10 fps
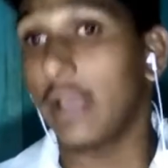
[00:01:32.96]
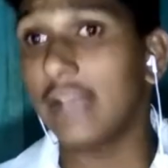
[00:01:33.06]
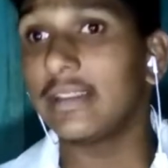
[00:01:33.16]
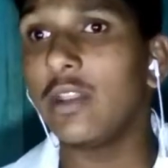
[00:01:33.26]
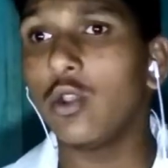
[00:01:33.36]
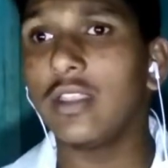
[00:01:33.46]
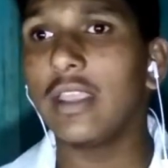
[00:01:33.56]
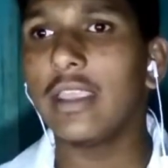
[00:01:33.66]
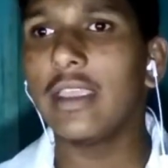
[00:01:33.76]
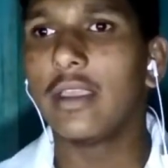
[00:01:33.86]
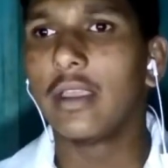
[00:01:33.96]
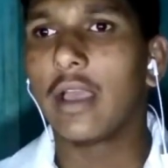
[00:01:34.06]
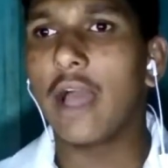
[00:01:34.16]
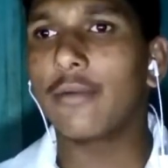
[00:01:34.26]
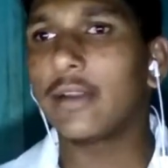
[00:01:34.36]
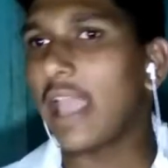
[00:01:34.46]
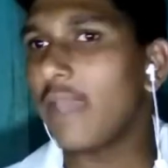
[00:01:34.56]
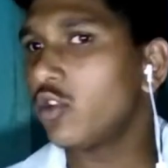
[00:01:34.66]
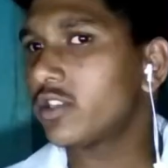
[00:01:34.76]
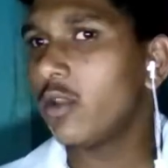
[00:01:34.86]
आसानी होती है कि आपके
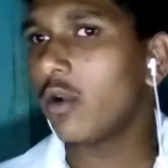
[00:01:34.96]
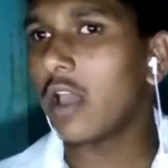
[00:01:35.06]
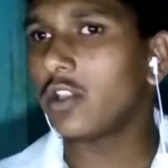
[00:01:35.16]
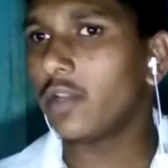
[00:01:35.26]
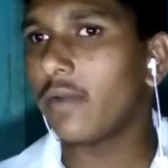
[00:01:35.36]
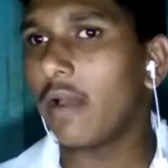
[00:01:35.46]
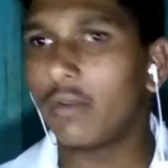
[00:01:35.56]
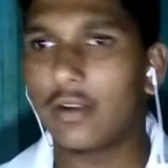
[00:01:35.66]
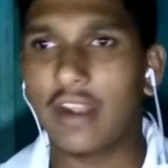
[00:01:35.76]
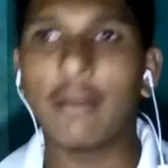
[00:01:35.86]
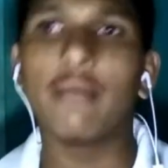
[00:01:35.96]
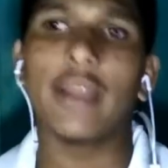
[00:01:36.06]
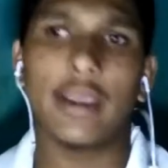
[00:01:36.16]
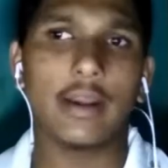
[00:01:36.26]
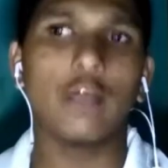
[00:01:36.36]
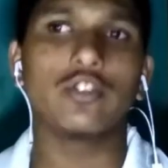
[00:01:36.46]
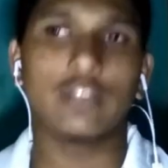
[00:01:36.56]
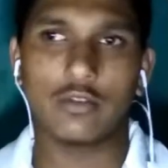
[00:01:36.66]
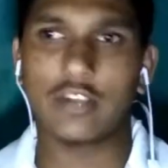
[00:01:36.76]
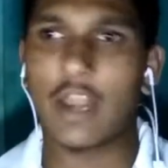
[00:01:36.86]
टाइम वेस्ट नहीं होगा और जब आप ट्रैवल वगैरह कर रहे
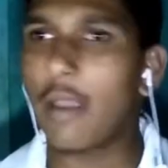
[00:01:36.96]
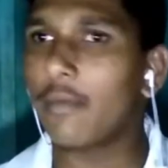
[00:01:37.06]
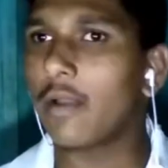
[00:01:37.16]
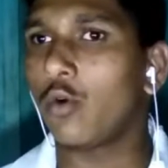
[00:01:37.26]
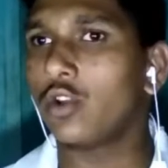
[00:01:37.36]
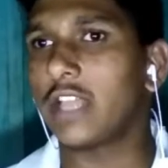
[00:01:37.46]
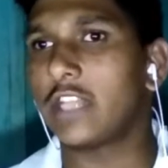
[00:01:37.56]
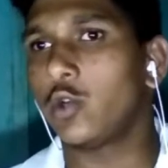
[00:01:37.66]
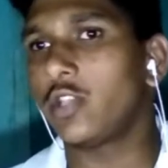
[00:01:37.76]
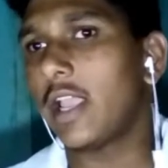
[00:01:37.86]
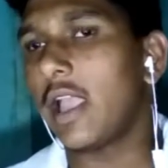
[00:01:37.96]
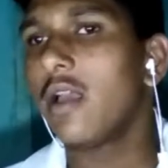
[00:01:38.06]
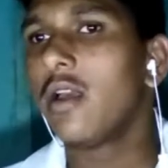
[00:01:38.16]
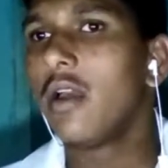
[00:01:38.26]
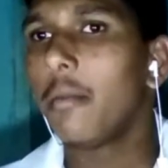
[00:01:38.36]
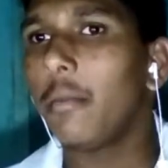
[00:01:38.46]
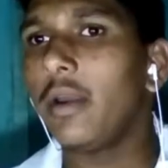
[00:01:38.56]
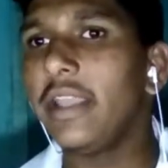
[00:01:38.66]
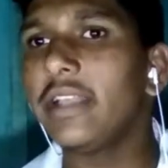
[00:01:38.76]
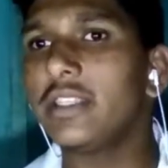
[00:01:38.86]
हैं उस टाइम में आपका फोन चार्ज हो जाएगा
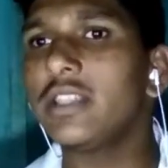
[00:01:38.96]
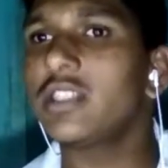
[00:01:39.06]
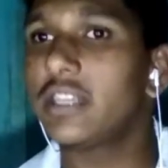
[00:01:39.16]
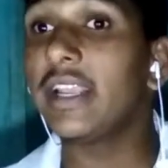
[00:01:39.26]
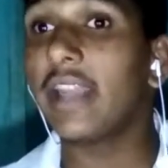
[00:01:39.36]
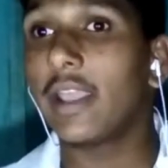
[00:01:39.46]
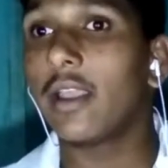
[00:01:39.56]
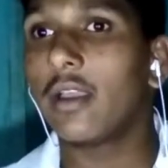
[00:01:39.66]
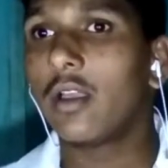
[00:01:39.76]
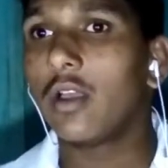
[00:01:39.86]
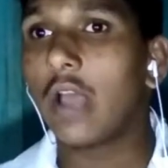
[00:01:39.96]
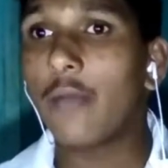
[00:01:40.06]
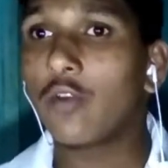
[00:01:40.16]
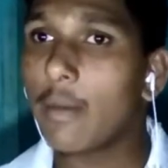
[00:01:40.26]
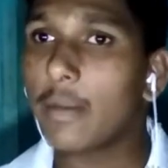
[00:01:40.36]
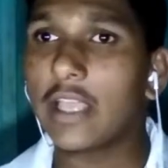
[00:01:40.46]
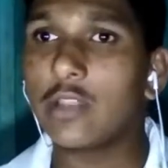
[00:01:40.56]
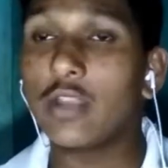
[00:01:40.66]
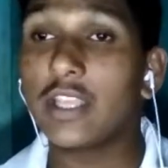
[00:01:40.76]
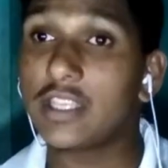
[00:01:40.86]
पर यह चीज़ ठीक नहीं है आपको मैं बता
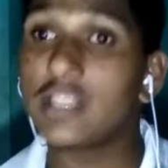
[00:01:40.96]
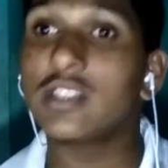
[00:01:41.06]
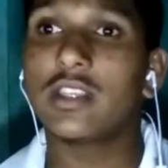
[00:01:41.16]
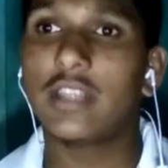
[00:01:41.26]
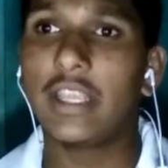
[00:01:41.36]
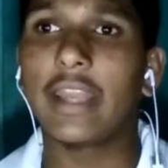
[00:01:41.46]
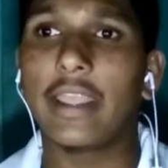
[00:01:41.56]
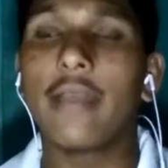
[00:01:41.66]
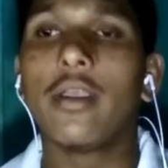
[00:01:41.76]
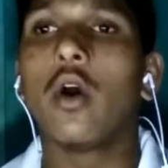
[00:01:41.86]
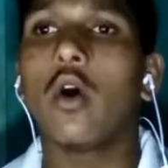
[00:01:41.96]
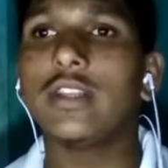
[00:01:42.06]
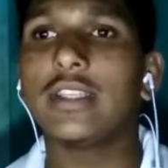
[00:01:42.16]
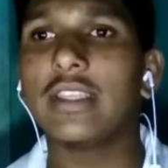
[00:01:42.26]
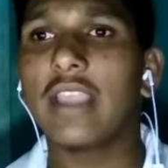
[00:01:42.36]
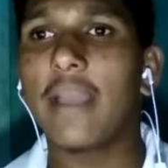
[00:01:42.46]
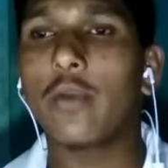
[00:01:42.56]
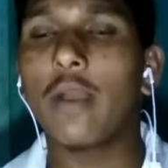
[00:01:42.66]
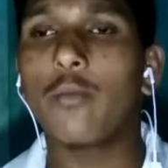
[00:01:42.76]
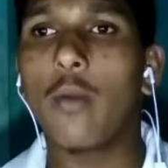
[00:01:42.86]
दूँ ये चीज़ ठीक नहीं है और जैसे कि
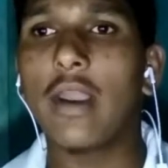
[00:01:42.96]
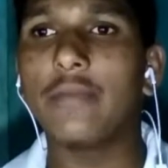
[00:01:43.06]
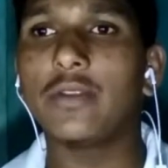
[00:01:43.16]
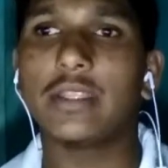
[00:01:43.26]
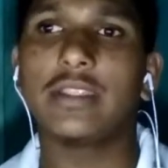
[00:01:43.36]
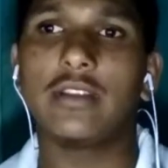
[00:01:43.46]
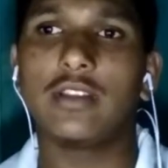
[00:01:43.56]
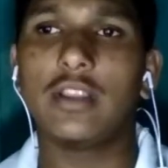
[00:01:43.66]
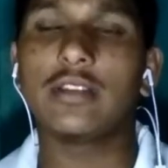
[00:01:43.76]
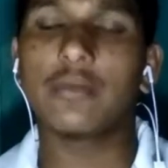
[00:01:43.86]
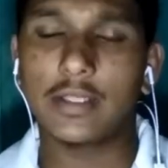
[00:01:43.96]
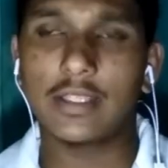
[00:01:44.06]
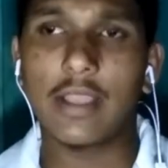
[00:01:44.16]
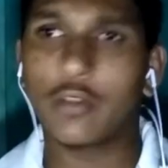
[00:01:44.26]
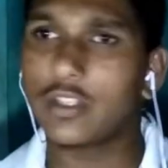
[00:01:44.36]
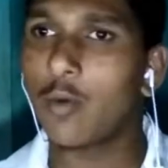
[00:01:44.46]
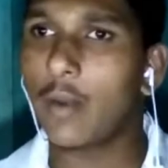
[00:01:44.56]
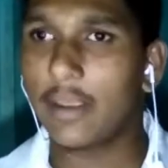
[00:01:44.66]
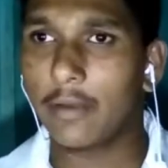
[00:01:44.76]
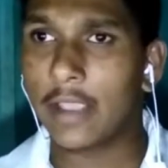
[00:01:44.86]
आपका मोबाइल अब जैसे इस वजह से आपका जो
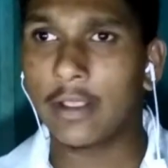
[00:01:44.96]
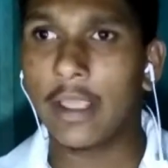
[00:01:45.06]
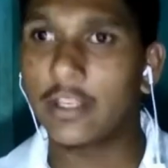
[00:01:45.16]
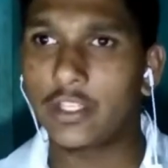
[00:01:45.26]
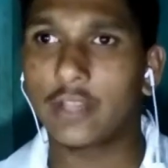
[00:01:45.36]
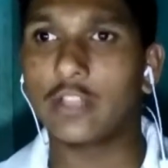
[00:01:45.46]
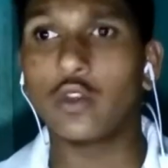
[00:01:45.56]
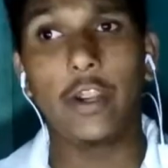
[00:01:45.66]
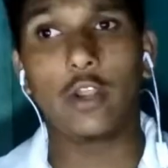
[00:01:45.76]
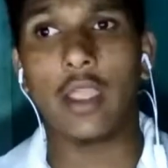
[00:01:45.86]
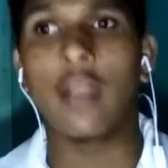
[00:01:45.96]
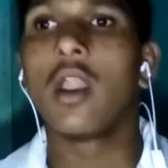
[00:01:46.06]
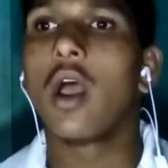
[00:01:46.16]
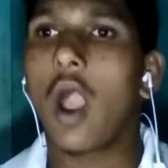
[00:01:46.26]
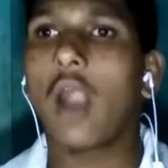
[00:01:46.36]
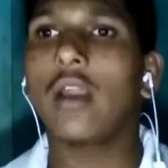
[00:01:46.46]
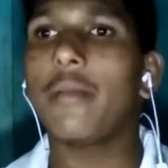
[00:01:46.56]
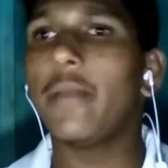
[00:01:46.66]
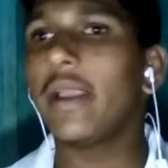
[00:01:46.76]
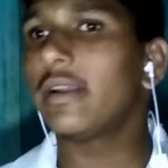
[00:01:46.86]
मोबाइल रीजन था जो हीट होता है अगर
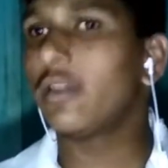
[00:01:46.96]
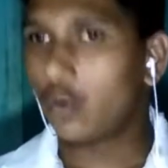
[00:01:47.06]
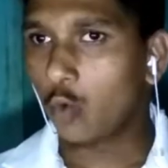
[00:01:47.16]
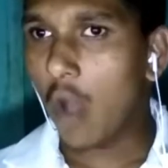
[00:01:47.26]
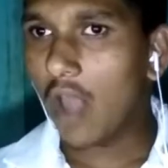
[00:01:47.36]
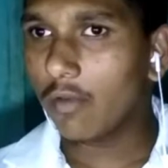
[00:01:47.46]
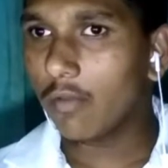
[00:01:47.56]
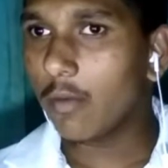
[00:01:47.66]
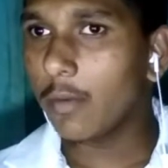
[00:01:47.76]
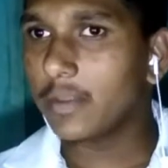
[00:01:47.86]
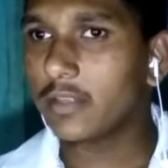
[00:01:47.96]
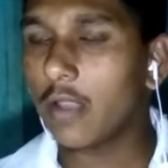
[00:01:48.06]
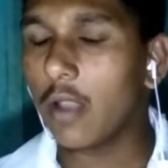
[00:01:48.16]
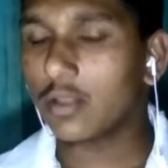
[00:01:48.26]
आप एक वार्म एनवायरमेंट में जैसे